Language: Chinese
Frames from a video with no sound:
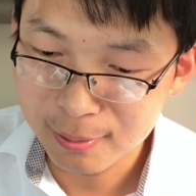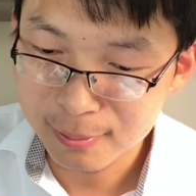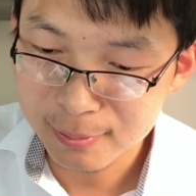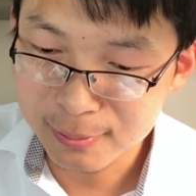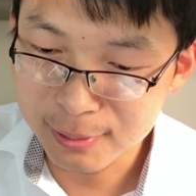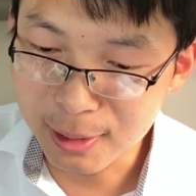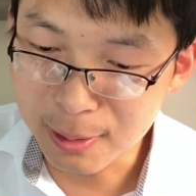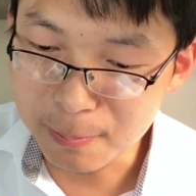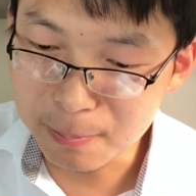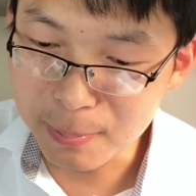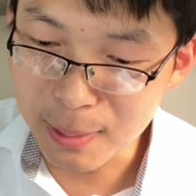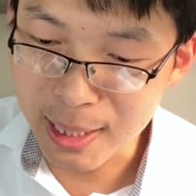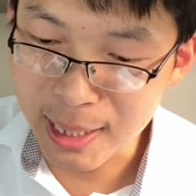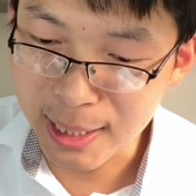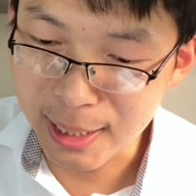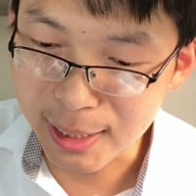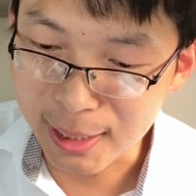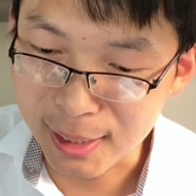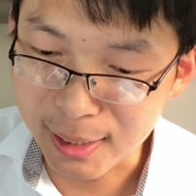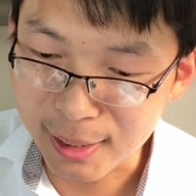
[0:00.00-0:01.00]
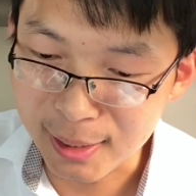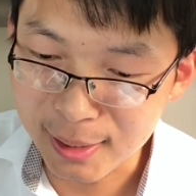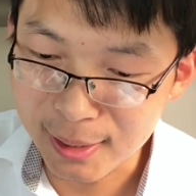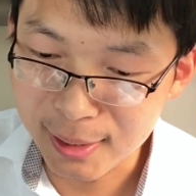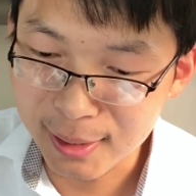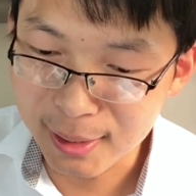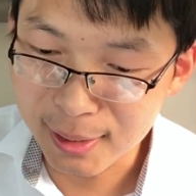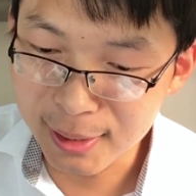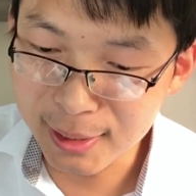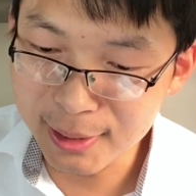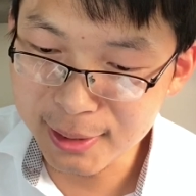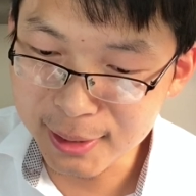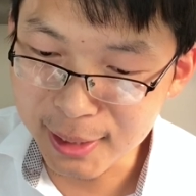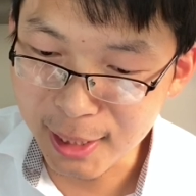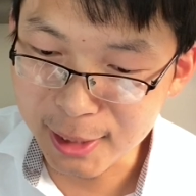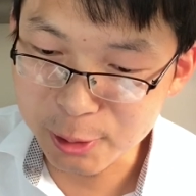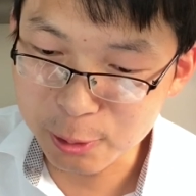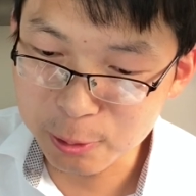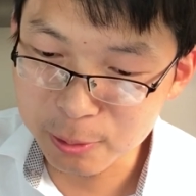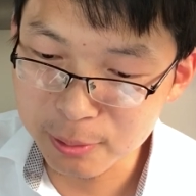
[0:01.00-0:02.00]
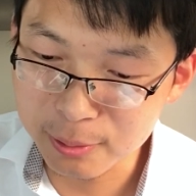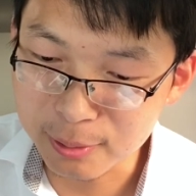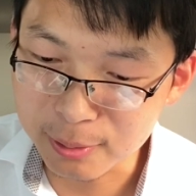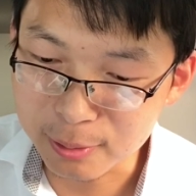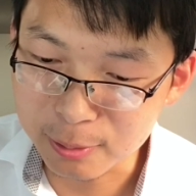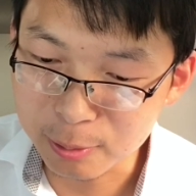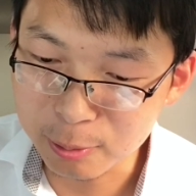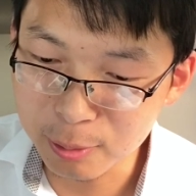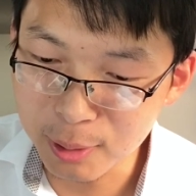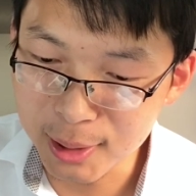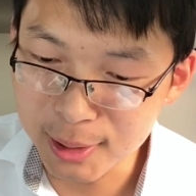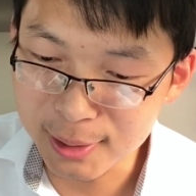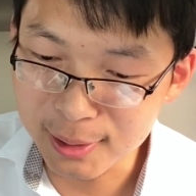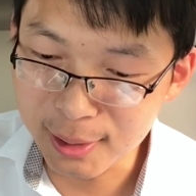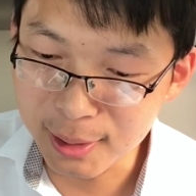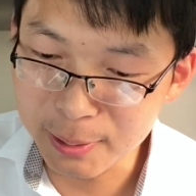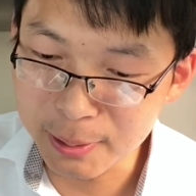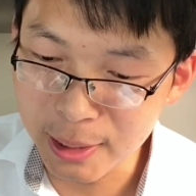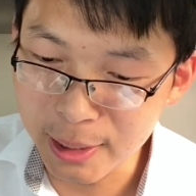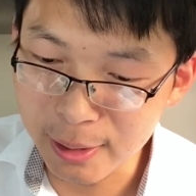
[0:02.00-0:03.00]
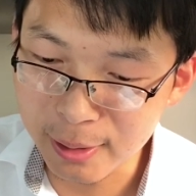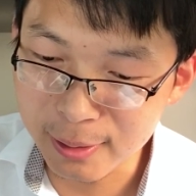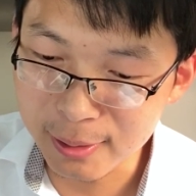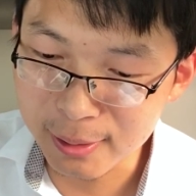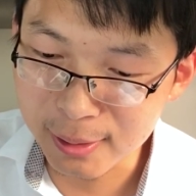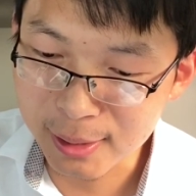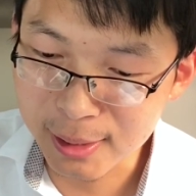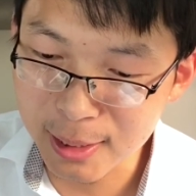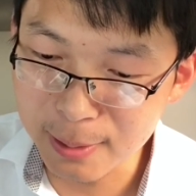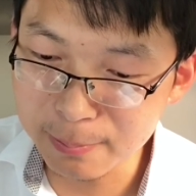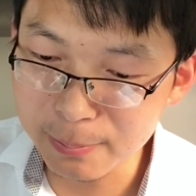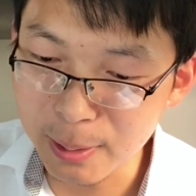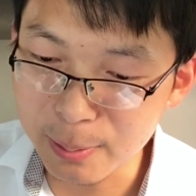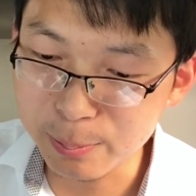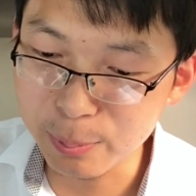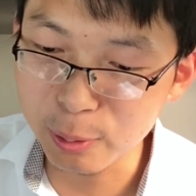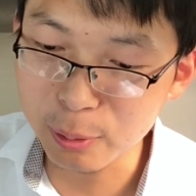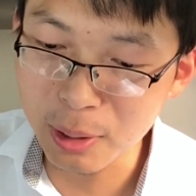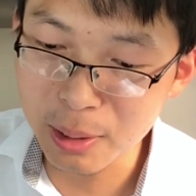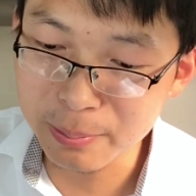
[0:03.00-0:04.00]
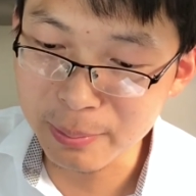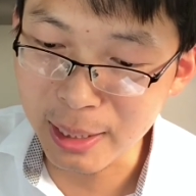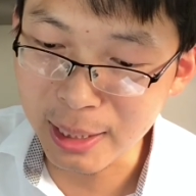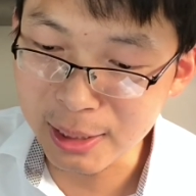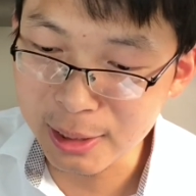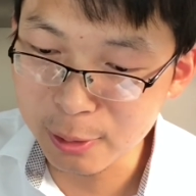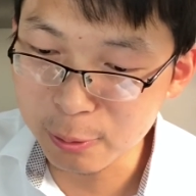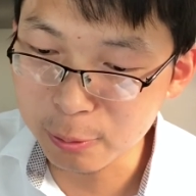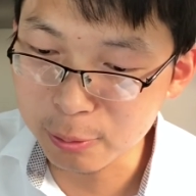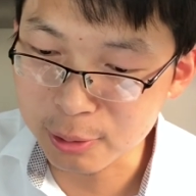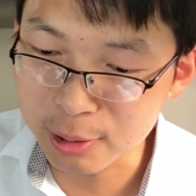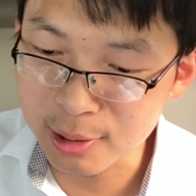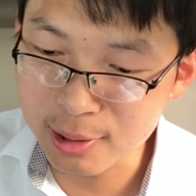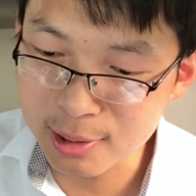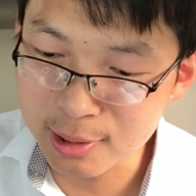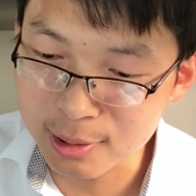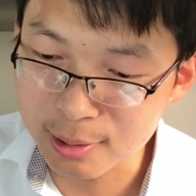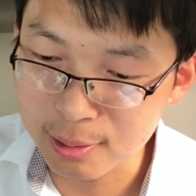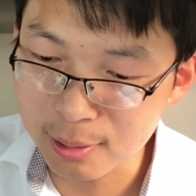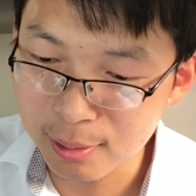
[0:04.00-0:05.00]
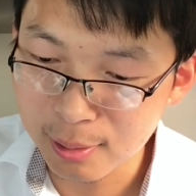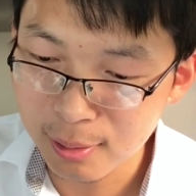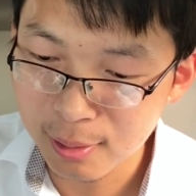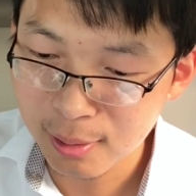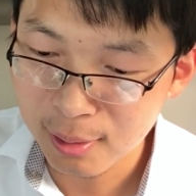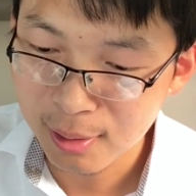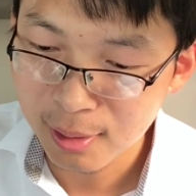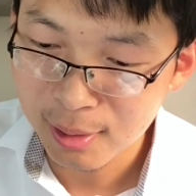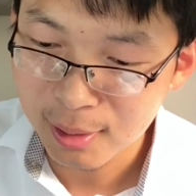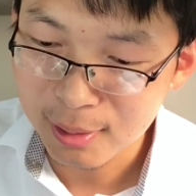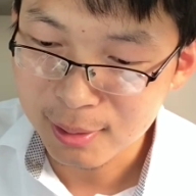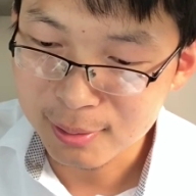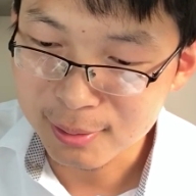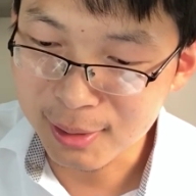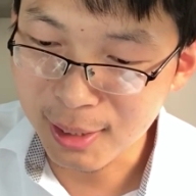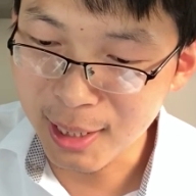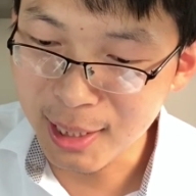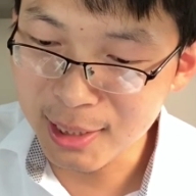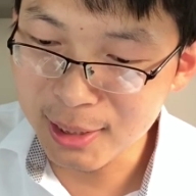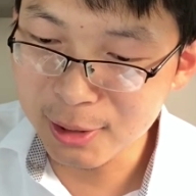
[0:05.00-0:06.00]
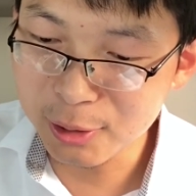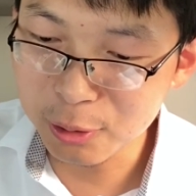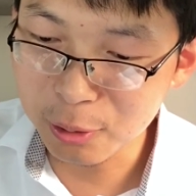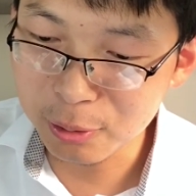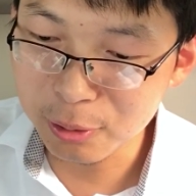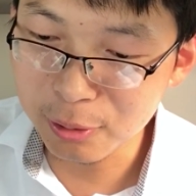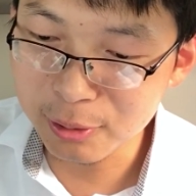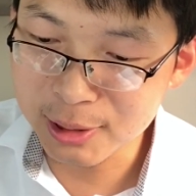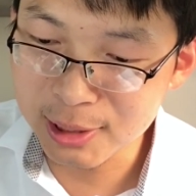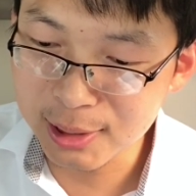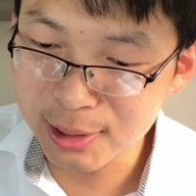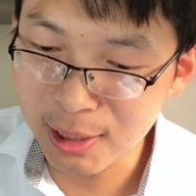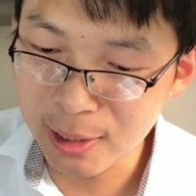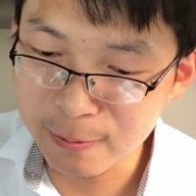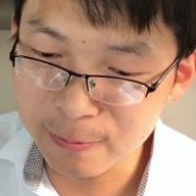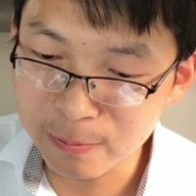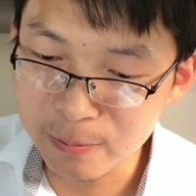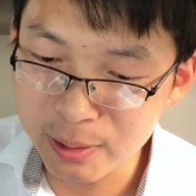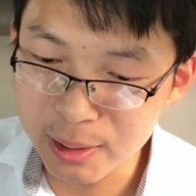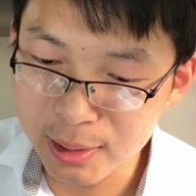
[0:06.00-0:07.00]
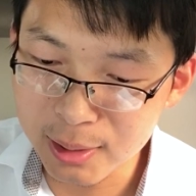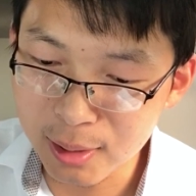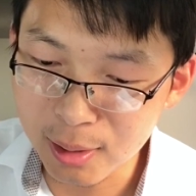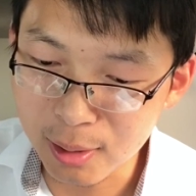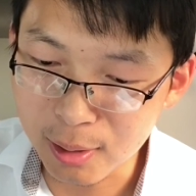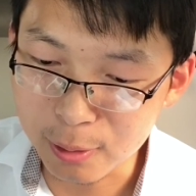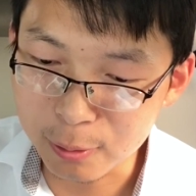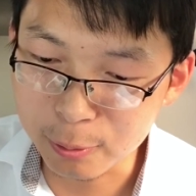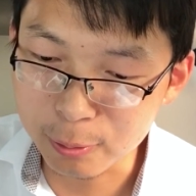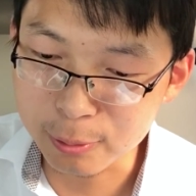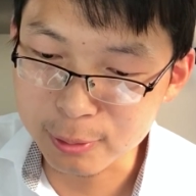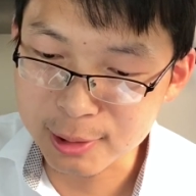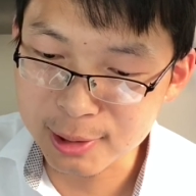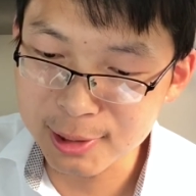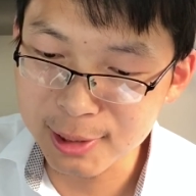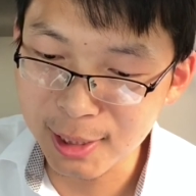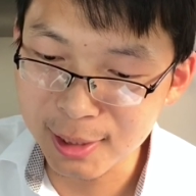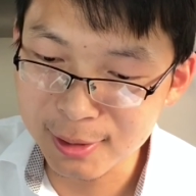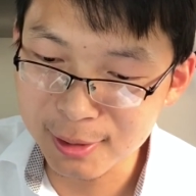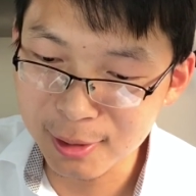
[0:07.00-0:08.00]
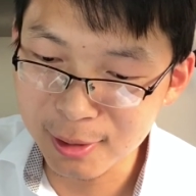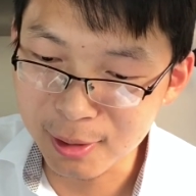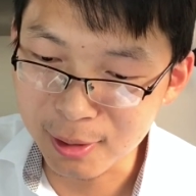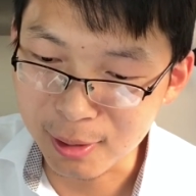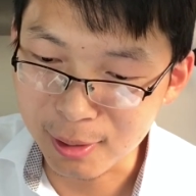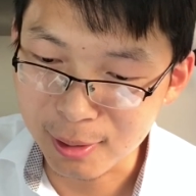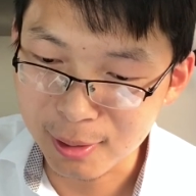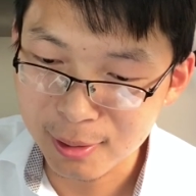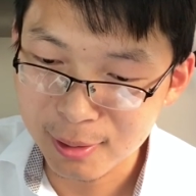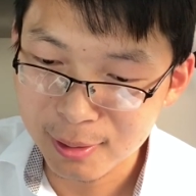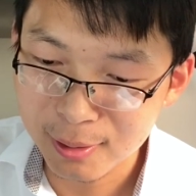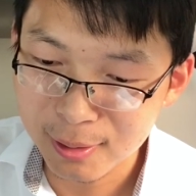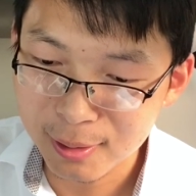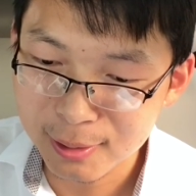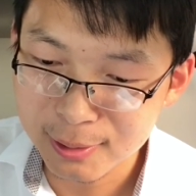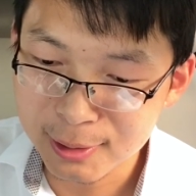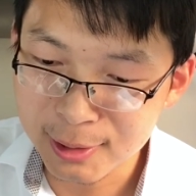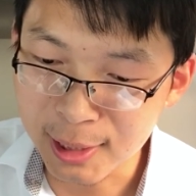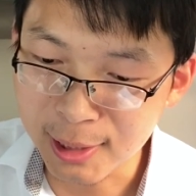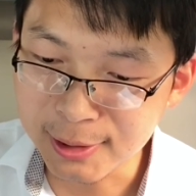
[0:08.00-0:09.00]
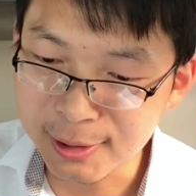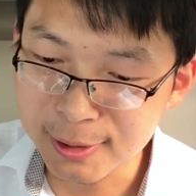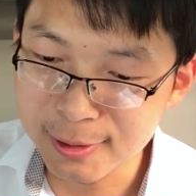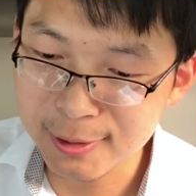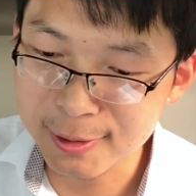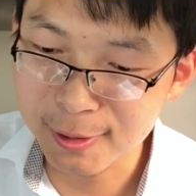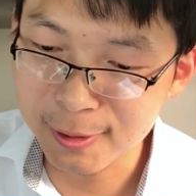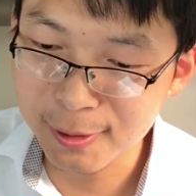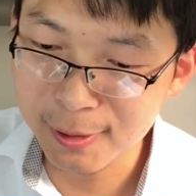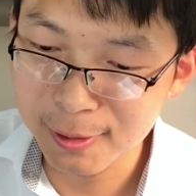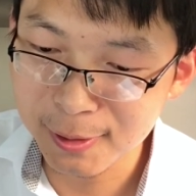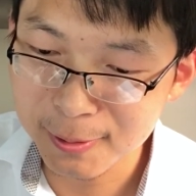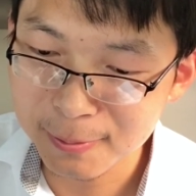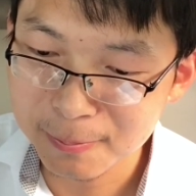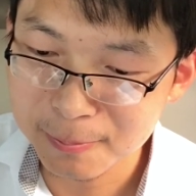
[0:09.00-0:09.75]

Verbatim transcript: 能买 A H 问呃，根本不会买你五直十，连一九六七年服役的五十年的眼镜蛇